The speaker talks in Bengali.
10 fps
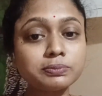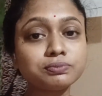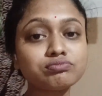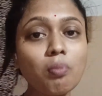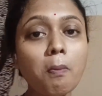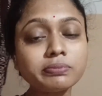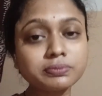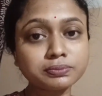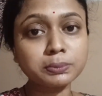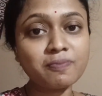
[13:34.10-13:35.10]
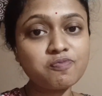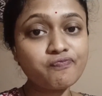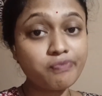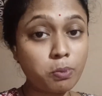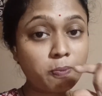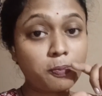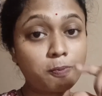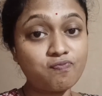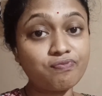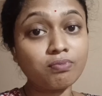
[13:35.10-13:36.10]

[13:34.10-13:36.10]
শেষ হয়ে যাচ্ছে ট্রেনিং